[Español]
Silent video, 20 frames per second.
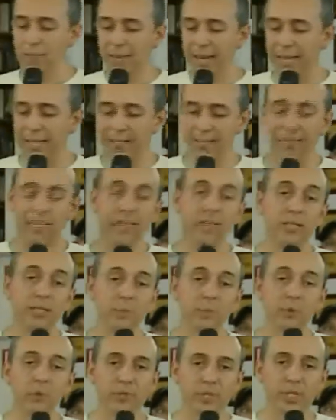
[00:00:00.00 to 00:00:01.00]
más el
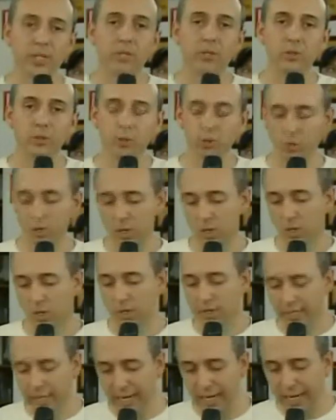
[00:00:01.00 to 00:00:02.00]
30%
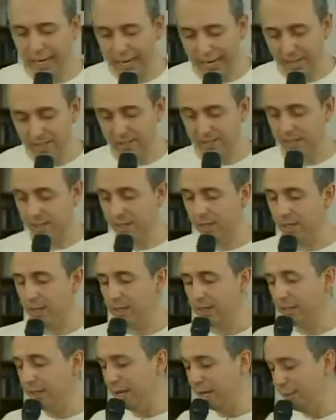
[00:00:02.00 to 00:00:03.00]
de ganancia.
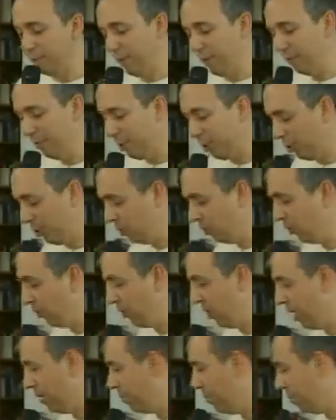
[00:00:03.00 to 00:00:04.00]
Del mismo,
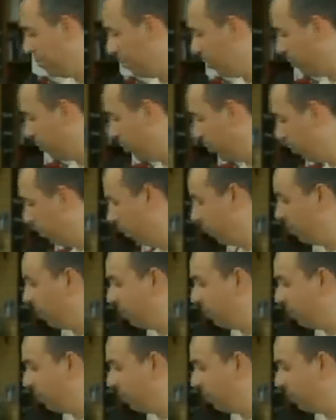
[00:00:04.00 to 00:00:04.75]
del mismo modo,